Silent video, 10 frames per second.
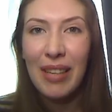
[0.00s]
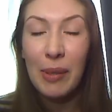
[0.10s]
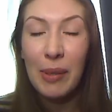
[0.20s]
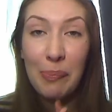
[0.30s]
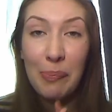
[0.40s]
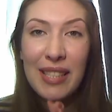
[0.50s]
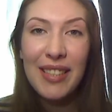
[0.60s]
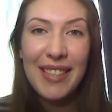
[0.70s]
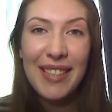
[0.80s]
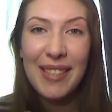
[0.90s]

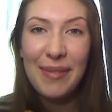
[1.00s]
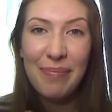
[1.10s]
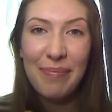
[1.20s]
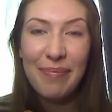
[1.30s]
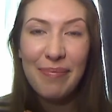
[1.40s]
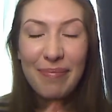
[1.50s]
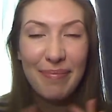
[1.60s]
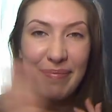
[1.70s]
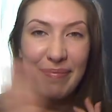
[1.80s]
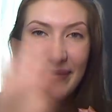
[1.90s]
Подписывайтесь.
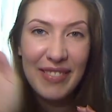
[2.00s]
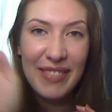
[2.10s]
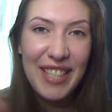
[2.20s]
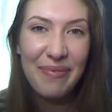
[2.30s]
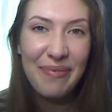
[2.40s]
До встречи!